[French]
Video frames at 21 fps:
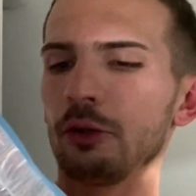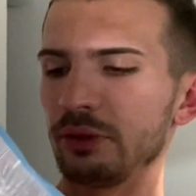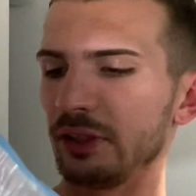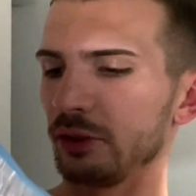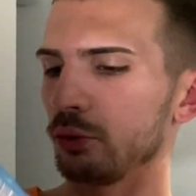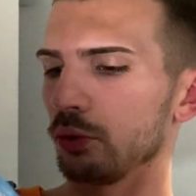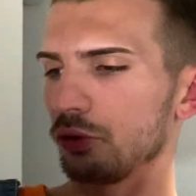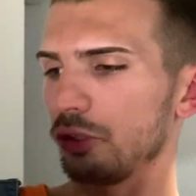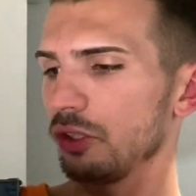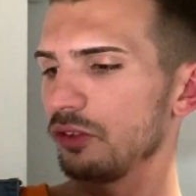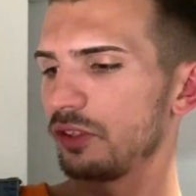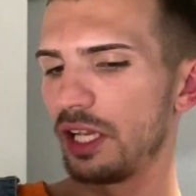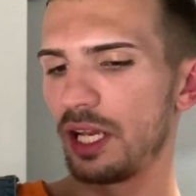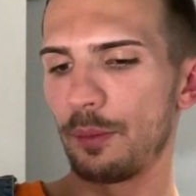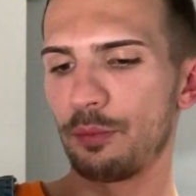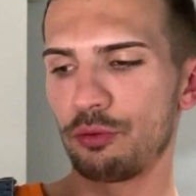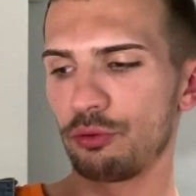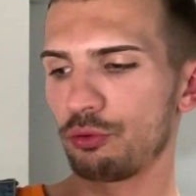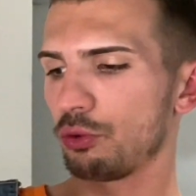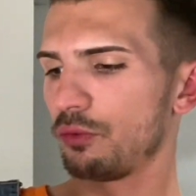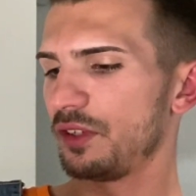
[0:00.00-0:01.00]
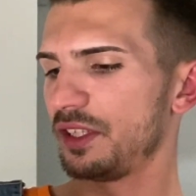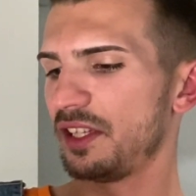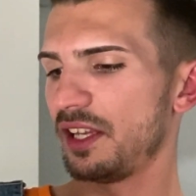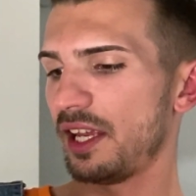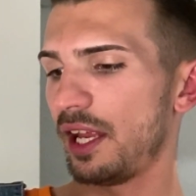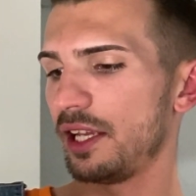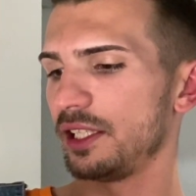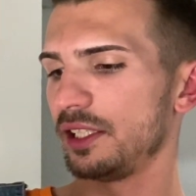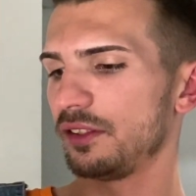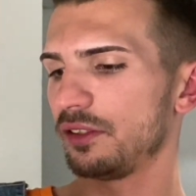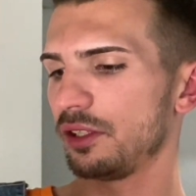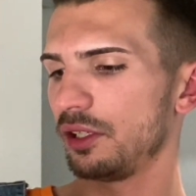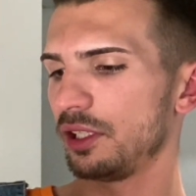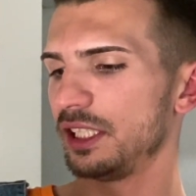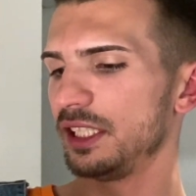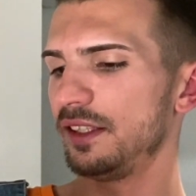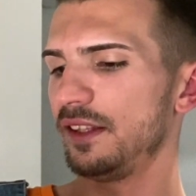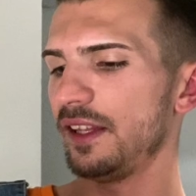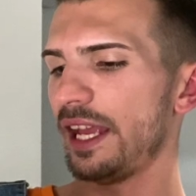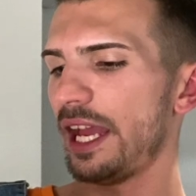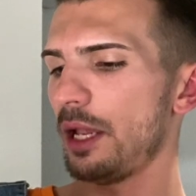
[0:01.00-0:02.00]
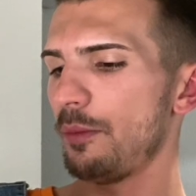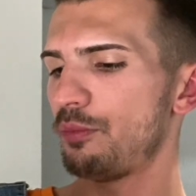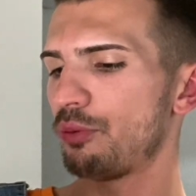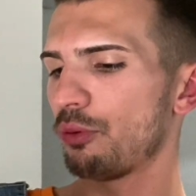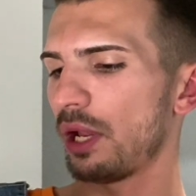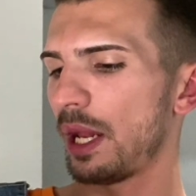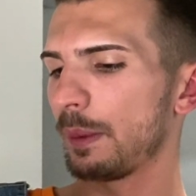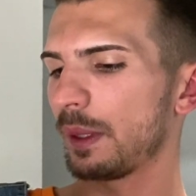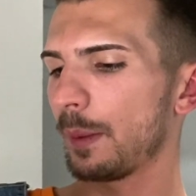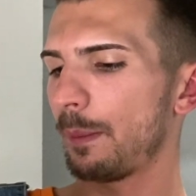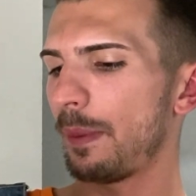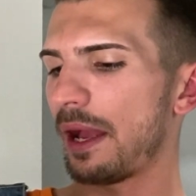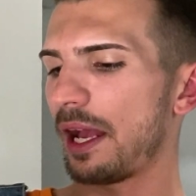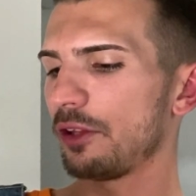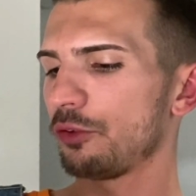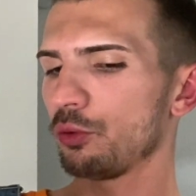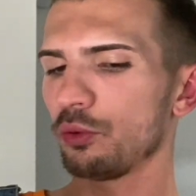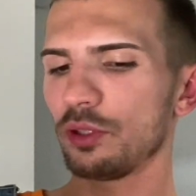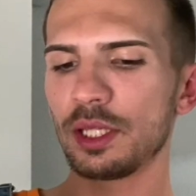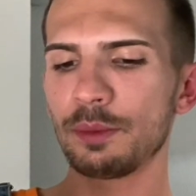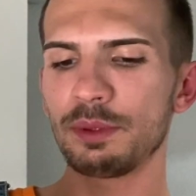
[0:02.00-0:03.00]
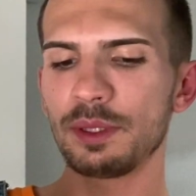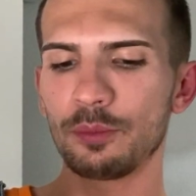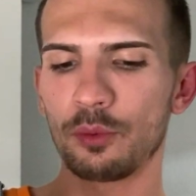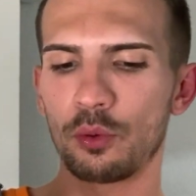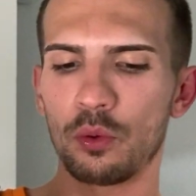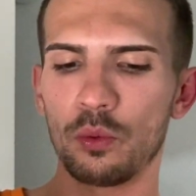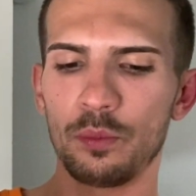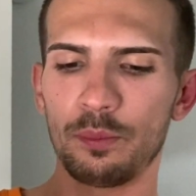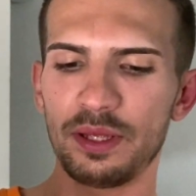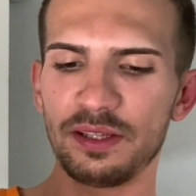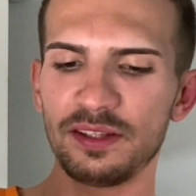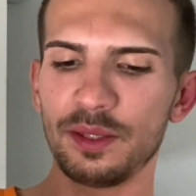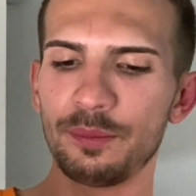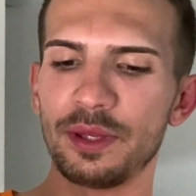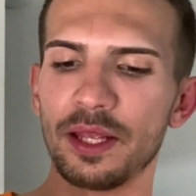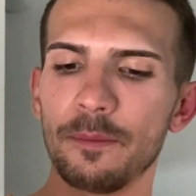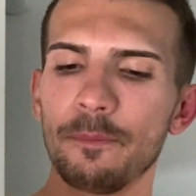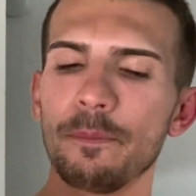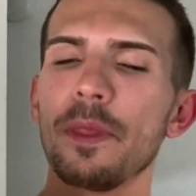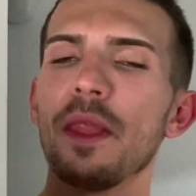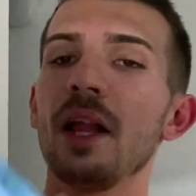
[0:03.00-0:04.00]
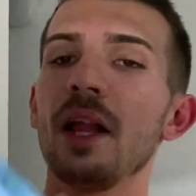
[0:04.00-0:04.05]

Elle doit être contente, elle a pu trouver des 1 litre. Idéal pour la préparation des biberons. Bah, c'est bien.